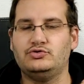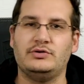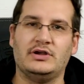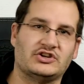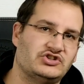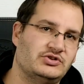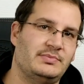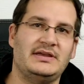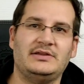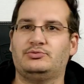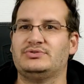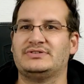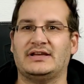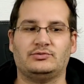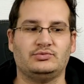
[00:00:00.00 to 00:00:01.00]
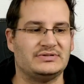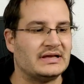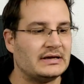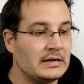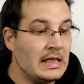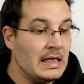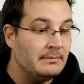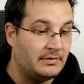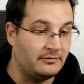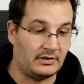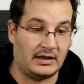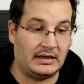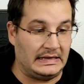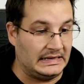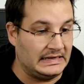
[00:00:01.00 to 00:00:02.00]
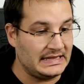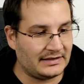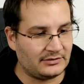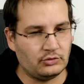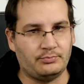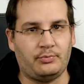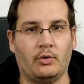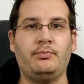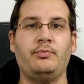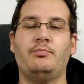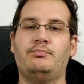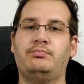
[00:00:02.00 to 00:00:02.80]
du RGB, tout ça, tout ça. Mais voilà, il y a deux pompes.